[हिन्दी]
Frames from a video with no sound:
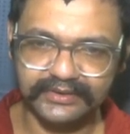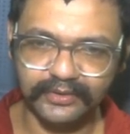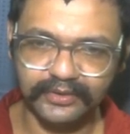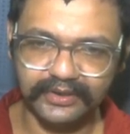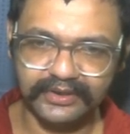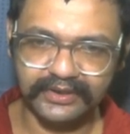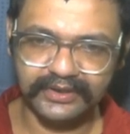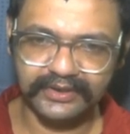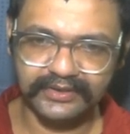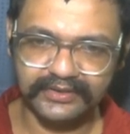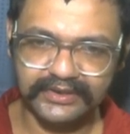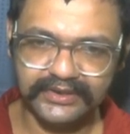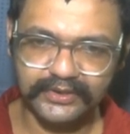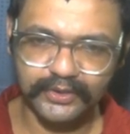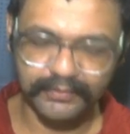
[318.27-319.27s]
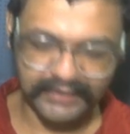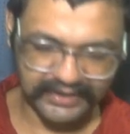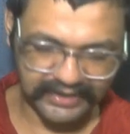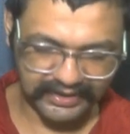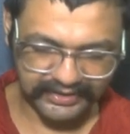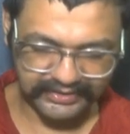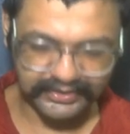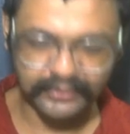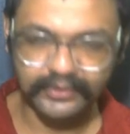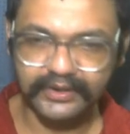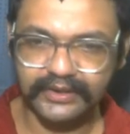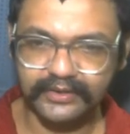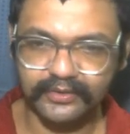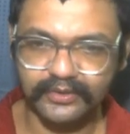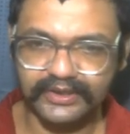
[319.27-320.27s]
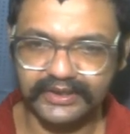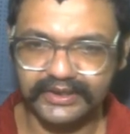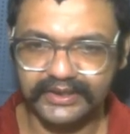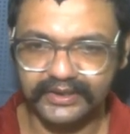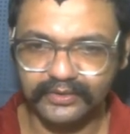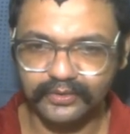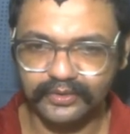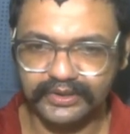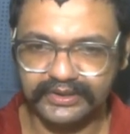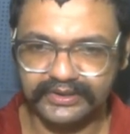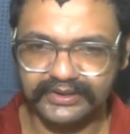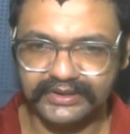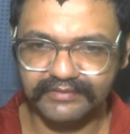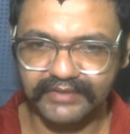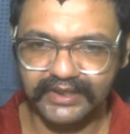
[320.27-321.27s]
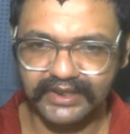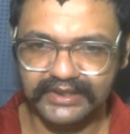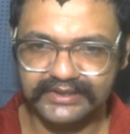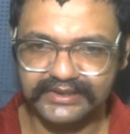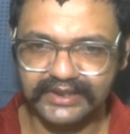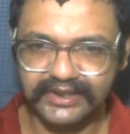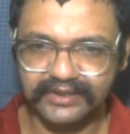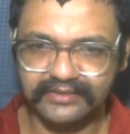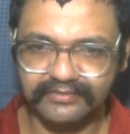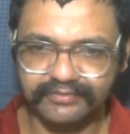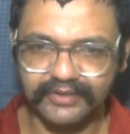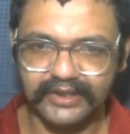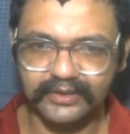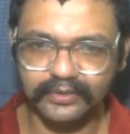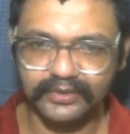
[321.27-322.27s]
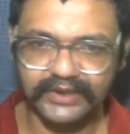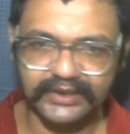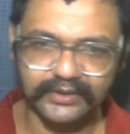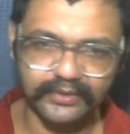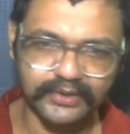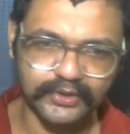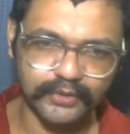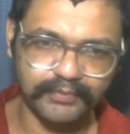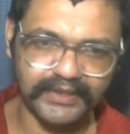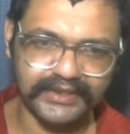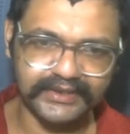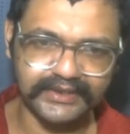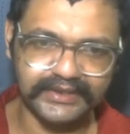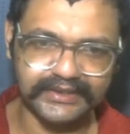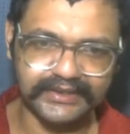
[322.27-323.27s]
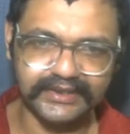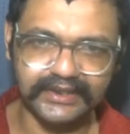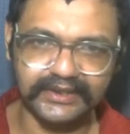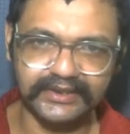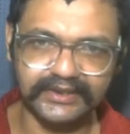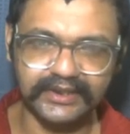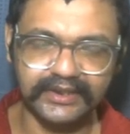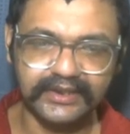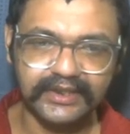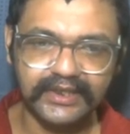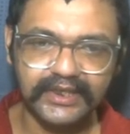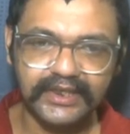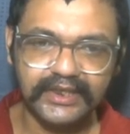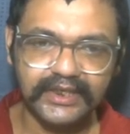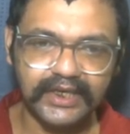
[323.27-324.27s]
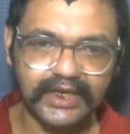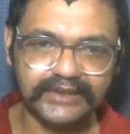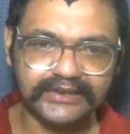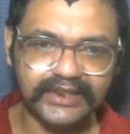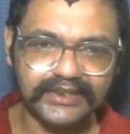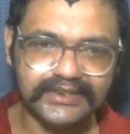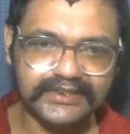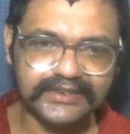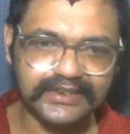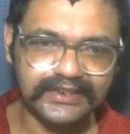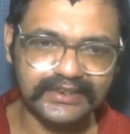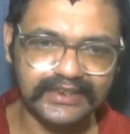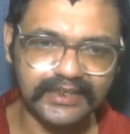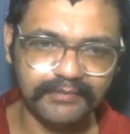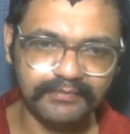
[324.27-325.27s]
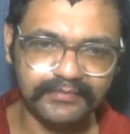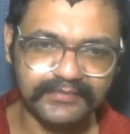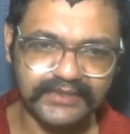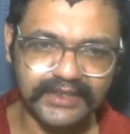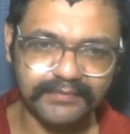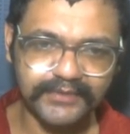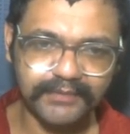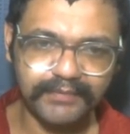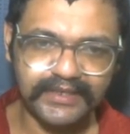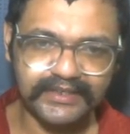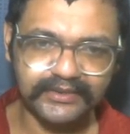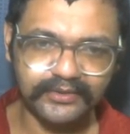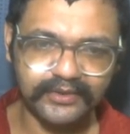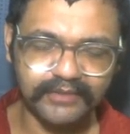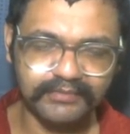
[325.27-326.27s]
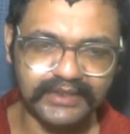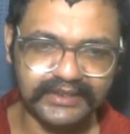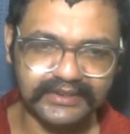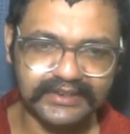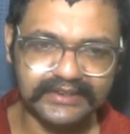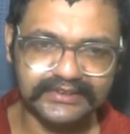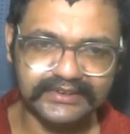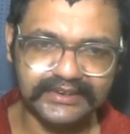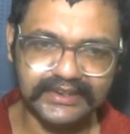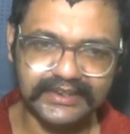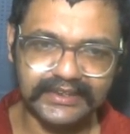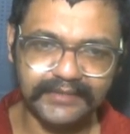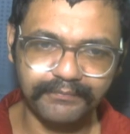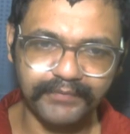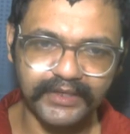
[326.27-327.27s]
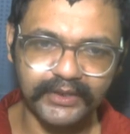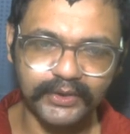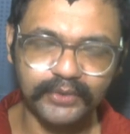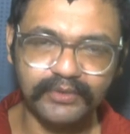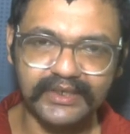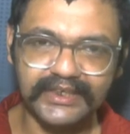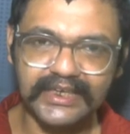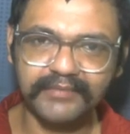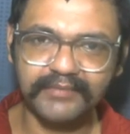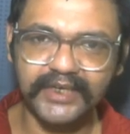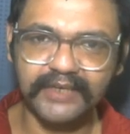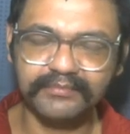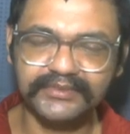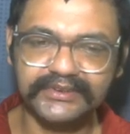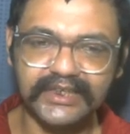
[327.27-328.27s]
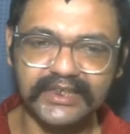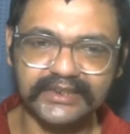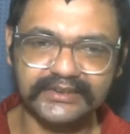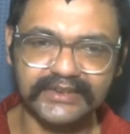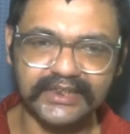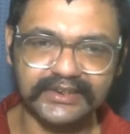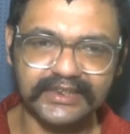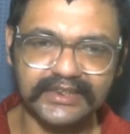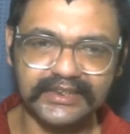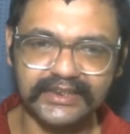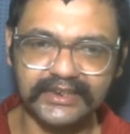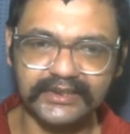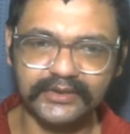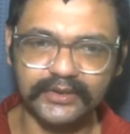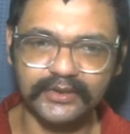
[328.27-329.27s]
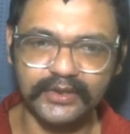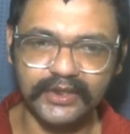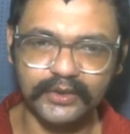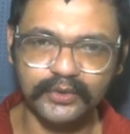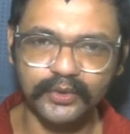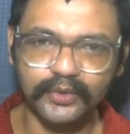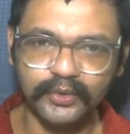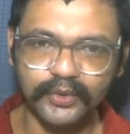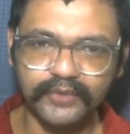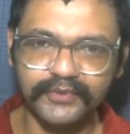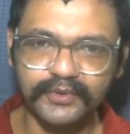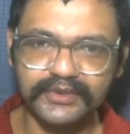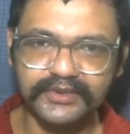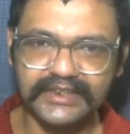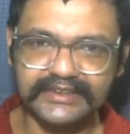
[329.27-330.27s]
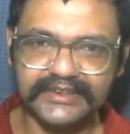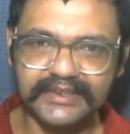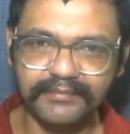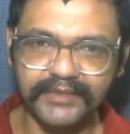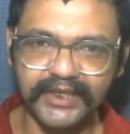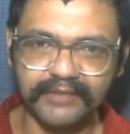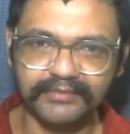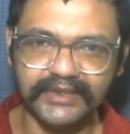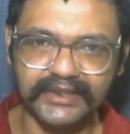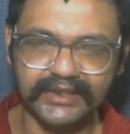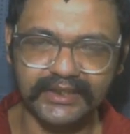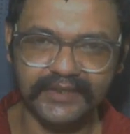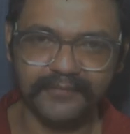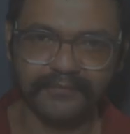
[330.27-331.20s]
और इसको मैं कर देता हूँ कंट्रोल के और ये वाला हिस्सा फालतू था तो इसको मैंने डिलीट कर दिया अच्छा इसके लिए हम सबसे पहले तो हम करते हैं जी के डुअल कैमरा हम चाहते हैं कि ये दोनों व्यूज़ हैं ये भी हम देखें